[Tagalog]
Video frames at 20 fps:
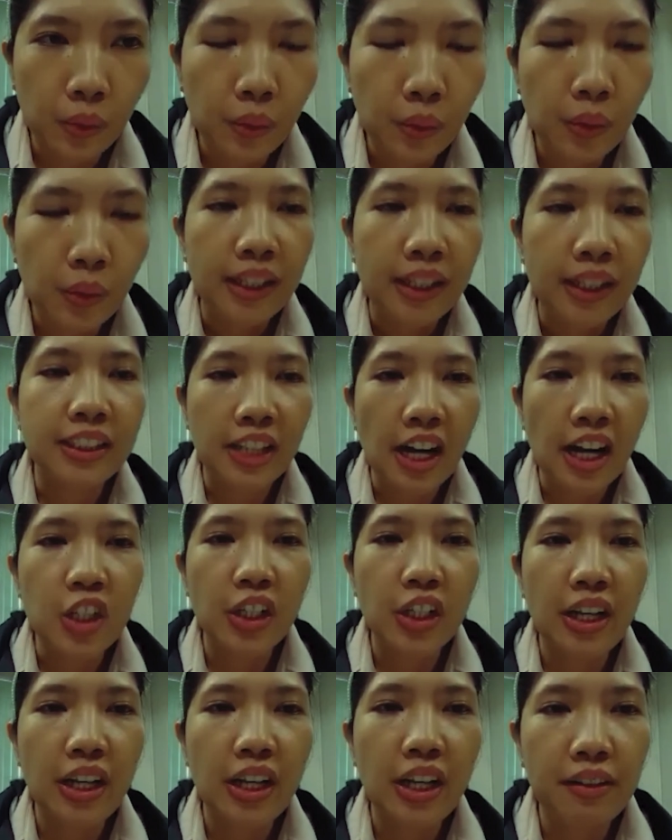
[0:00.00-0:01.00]

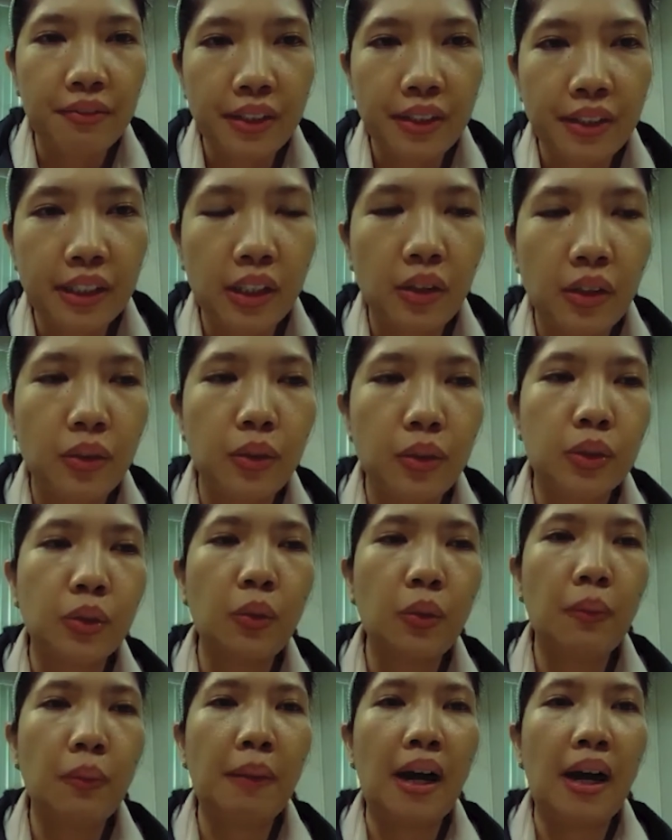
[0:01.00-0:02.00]
instructional videos
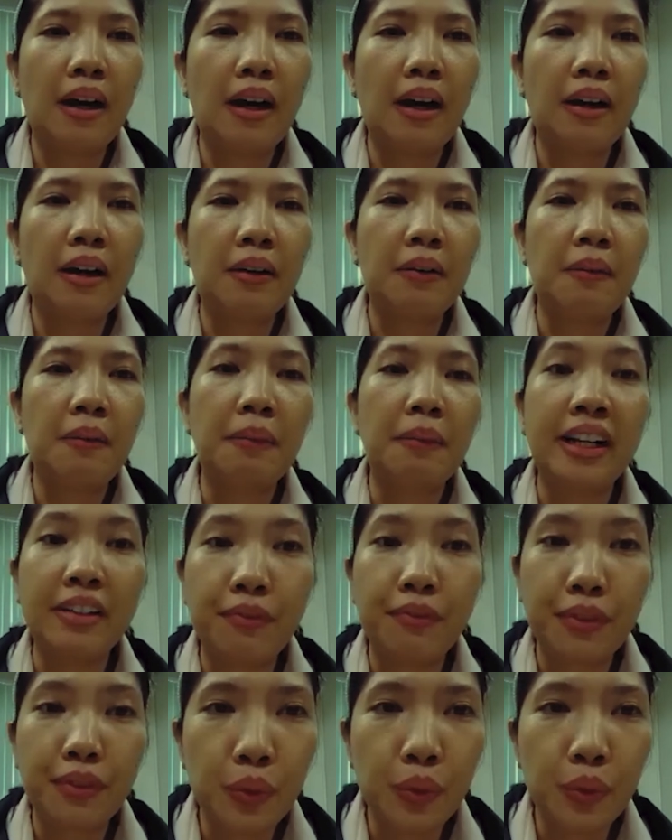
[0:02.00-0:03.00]
upang
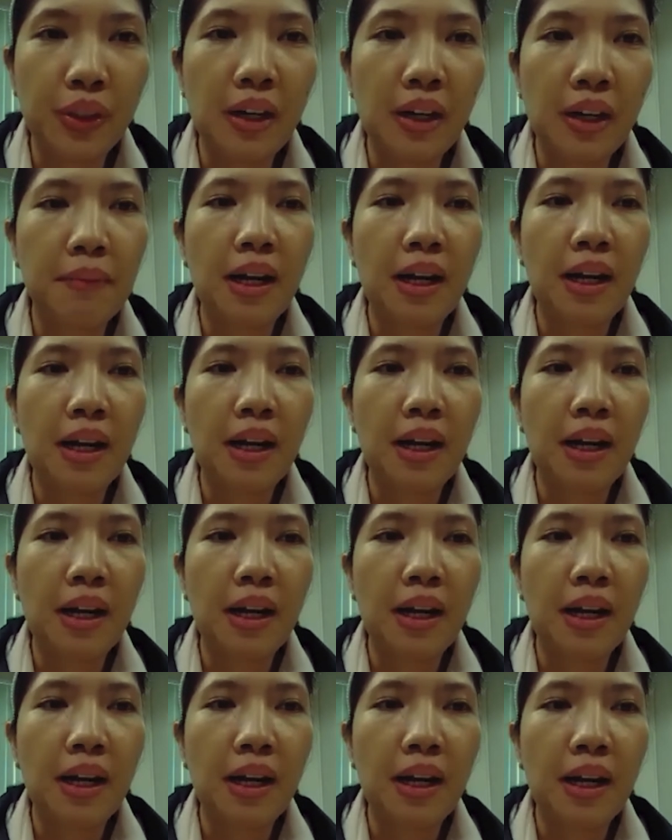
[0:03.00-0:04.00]
ma-review ng mga
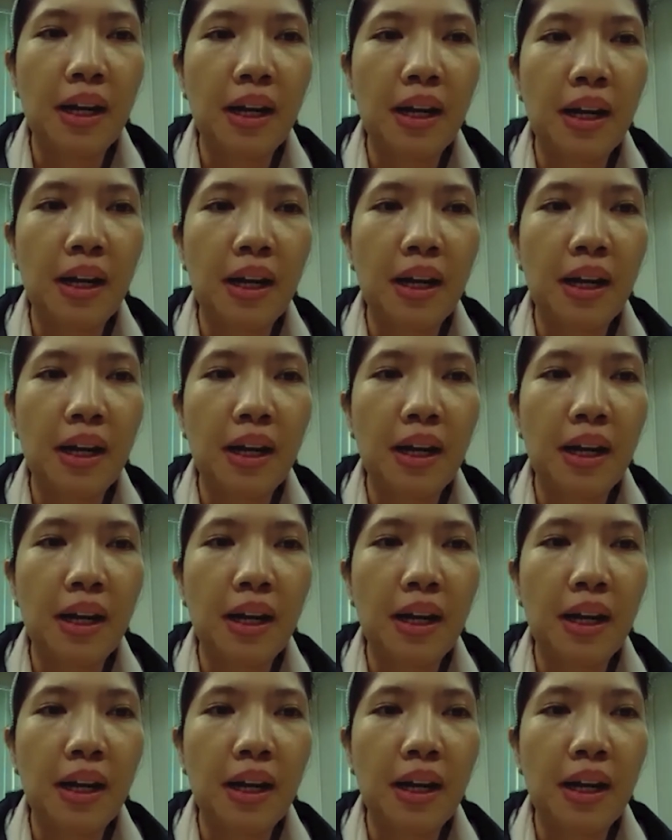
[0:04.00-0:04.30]
participants.